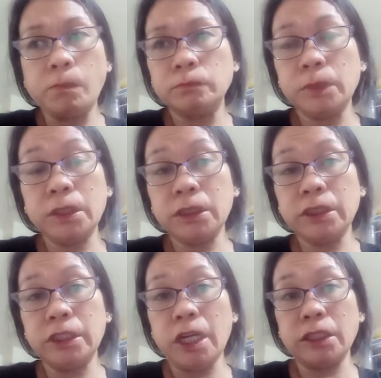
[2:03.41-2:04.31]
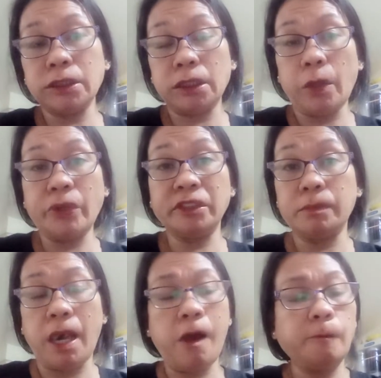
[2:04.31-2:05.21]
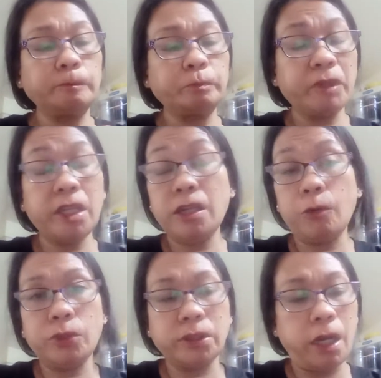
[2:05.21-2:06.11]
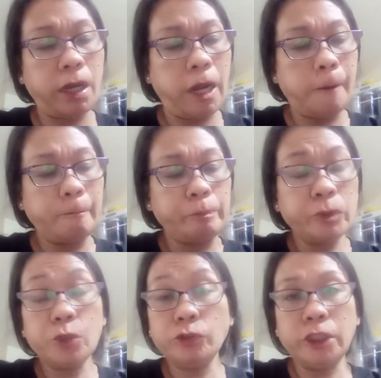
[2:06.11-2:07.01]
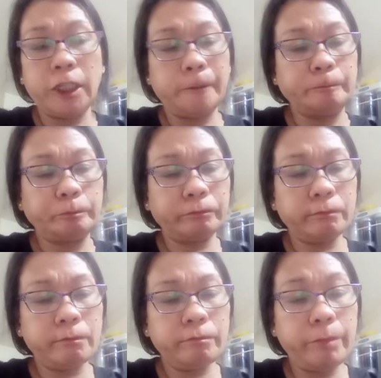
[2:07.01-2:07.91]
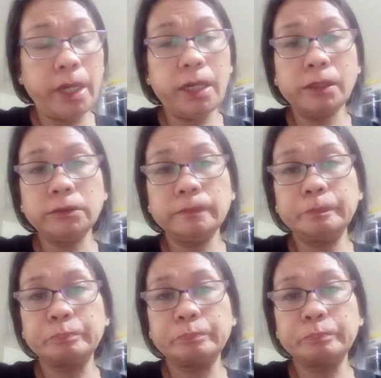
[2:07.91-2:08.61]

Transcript: mga nangyayari sa katawan, di ba? Kaya hindi ako nagtaka. Kundi, parang